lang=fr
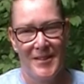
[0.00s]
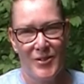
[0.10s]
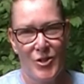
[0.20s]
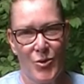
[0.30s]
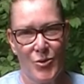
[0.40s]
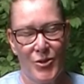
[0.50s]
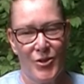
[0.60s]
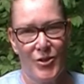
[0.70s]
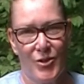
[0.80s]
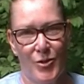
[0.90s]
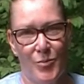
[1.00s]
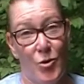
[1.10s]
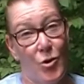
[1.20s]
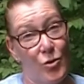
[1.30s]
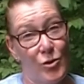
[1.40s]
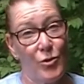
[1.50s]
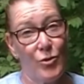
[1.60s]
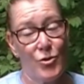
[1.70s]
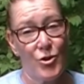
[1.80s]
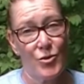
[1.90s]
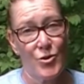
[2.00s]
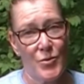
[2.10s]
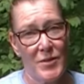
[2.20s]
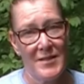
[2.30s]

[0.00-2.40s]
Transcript: Donc, euh, pour conclure aujourd'hui,